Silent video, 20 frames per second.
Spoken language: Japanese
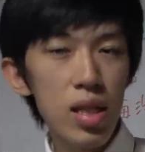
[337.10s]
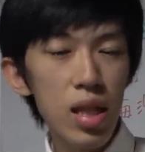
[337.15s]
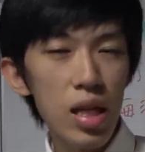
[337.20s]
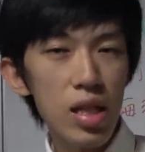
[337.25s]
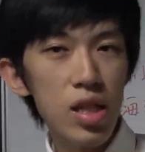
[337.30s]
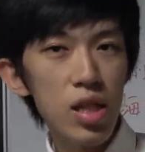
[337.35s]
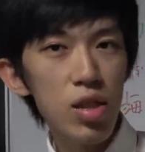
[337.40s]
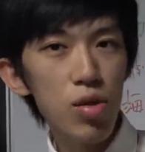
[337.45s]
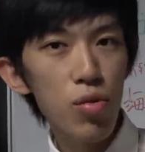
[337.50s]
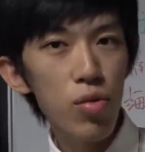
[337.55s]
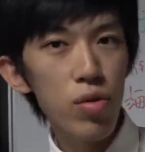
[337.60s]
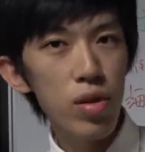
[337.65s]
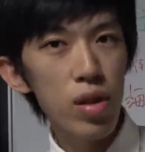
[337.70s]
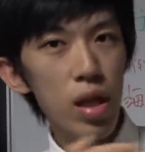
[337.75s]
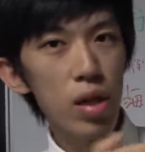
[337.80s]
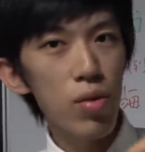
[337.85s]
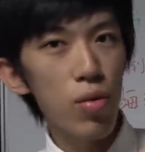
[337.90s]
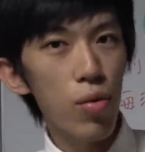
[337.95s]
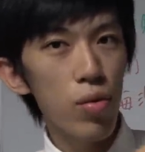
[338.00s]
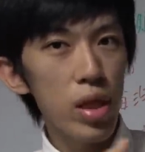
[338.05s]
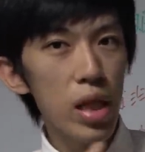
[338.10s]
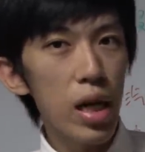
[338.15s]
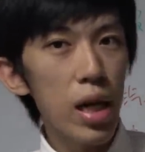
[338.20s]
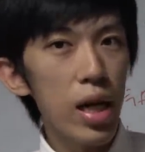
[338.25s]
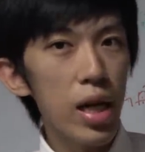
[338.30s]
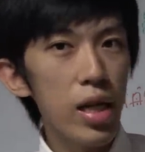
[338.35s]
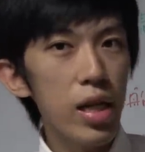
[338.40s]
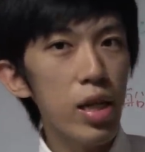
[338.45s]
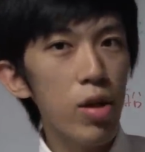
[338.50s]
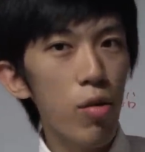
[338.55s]
たちとあのお
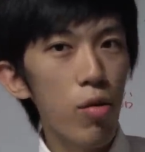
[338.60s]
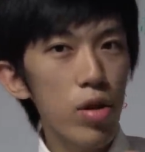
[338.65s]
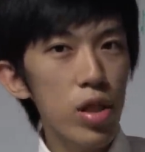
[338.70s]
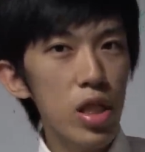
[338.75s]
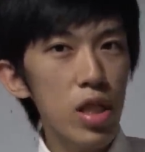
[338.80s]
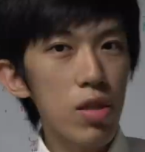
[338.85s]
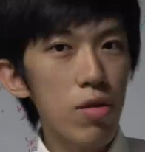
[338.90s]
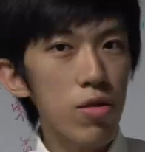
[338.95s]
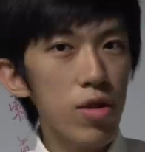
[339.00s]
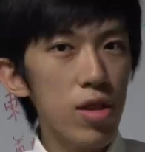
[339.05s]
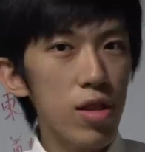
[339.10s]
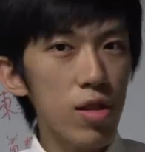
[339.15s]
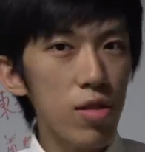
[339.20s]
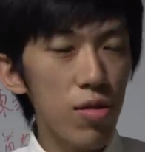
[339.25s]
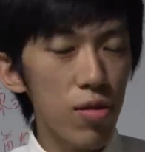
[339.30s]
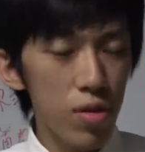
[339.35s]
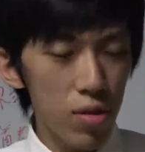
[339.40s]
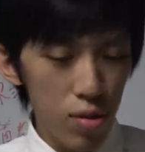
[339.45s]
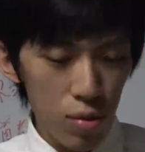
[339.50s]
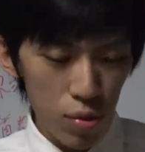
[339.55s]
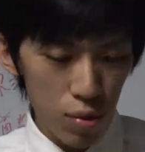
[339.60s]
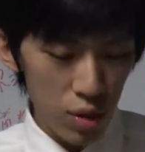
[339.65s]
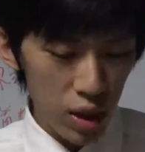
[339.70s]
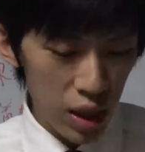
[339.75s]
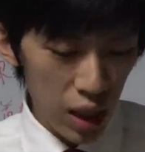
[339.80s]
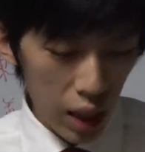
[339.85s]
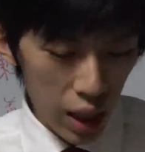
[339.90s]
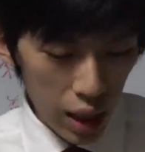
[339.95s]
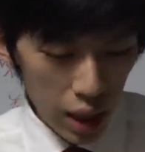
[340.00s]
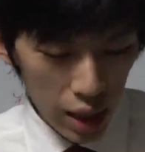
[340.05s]
互いに更新をするということに
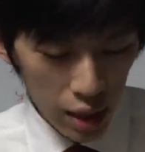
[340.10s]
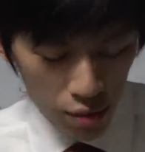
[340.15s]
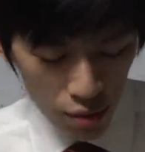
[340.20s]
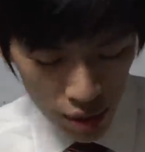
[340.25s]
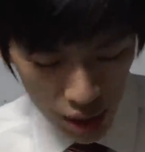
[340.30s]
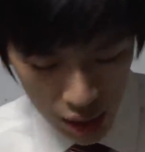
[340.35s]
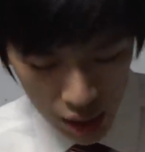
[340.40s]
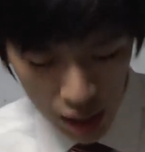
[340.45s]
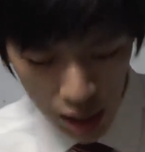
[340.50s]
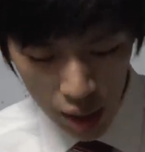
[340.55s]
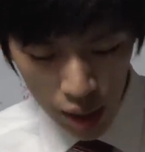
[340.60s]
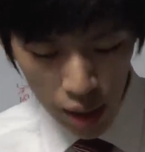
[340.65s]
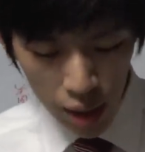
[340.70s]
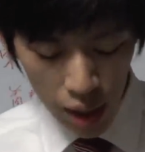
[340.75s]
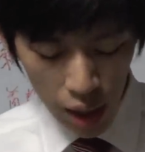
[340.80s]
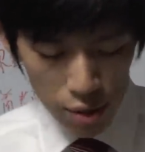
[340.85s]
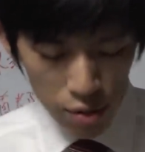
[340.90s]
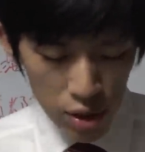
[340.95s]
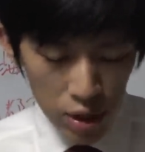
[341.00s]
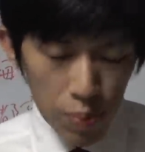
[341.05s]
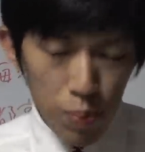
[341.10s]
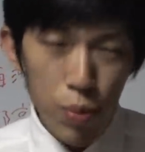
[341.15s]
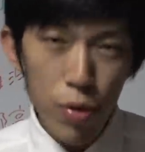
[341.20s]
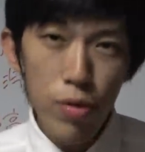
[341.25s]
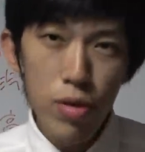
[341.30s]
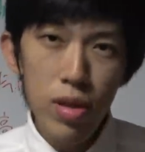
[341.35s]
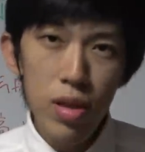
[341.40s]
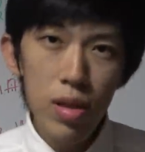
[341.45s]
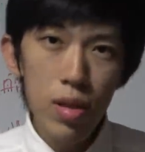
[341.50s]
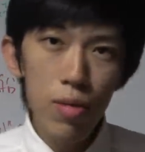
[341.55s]
ならないのであの一
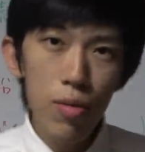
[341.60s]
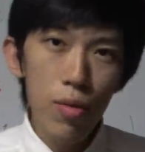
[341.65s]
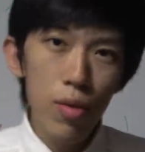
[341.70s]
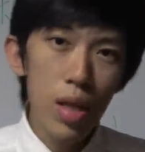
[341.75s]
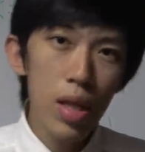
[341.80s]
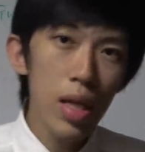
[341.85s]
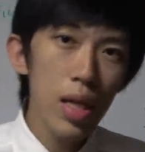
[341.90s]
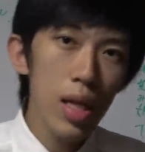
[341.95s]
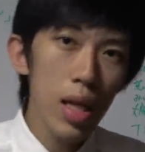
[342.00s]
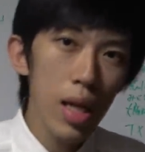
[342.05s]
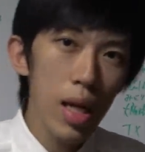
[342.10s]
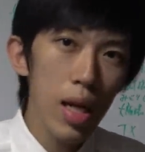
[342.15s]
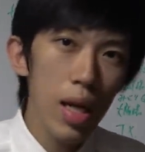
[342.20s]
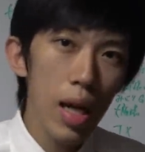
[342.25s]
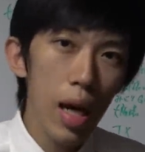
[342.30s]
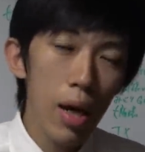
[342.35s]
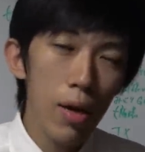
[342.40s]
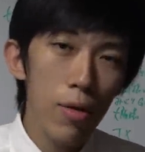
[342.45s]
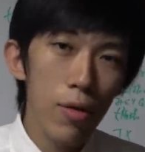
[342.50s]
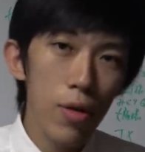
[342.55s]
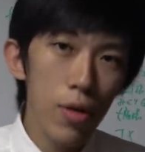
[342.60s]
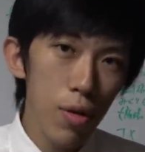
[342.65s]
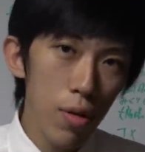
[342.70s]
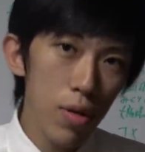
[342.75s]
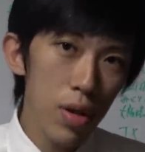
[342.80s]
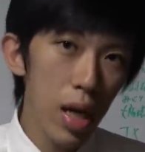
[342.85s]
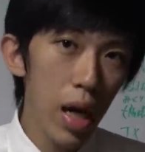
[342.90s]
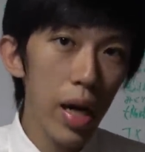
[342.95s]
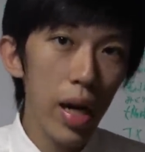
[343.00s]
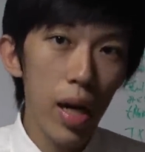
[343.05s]
方通行的でねあの良
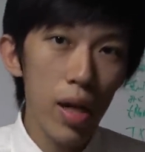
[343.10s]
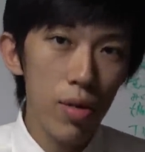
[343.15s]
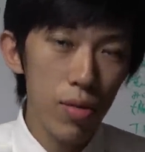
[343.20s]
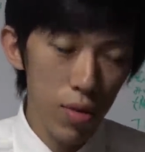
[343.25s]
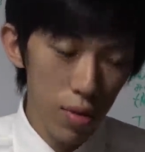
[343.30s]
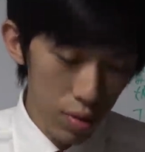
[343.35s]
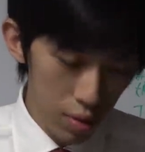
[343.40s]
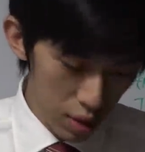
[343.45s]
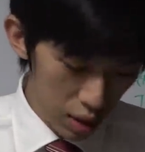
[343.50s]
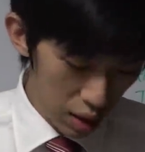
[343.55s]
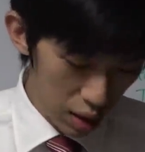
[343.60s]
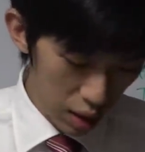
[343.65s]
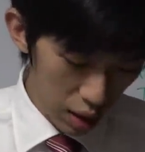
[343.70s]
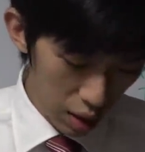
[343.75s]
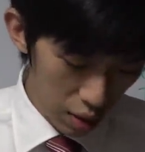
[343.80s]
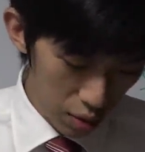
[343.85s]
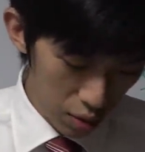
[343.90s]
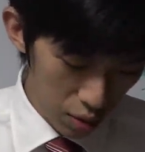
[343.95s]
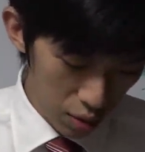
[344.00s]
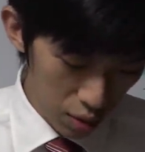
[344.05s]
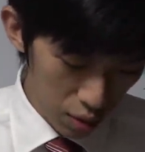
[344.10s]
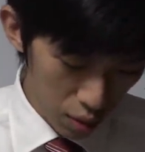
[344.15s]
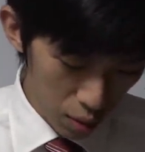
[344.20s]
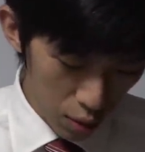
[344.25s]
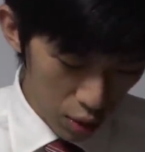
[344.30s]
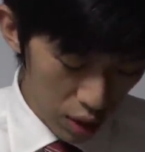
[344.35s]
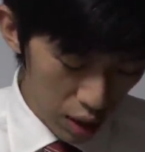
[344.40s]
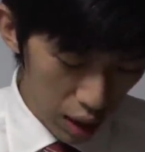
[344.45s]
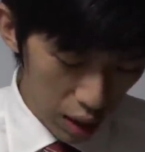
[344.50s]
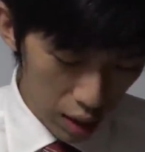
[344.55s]
くないなというふうにあの
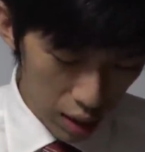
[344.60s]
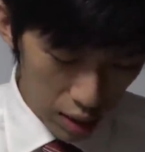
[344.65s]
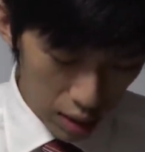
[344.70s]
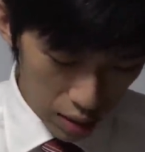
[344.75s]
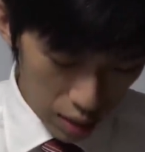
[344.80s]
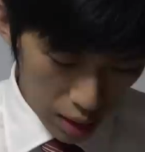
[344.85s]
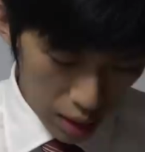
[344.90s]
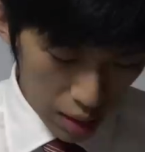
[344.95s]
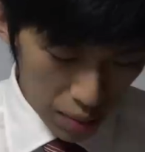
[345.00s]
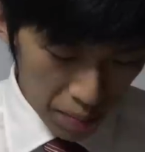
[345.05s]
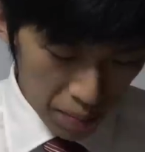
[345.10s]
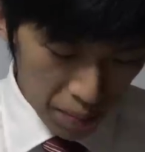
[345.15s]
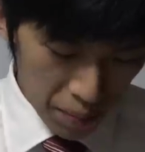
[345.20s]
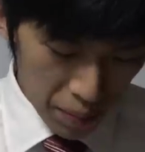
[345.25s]
思ったんですよね。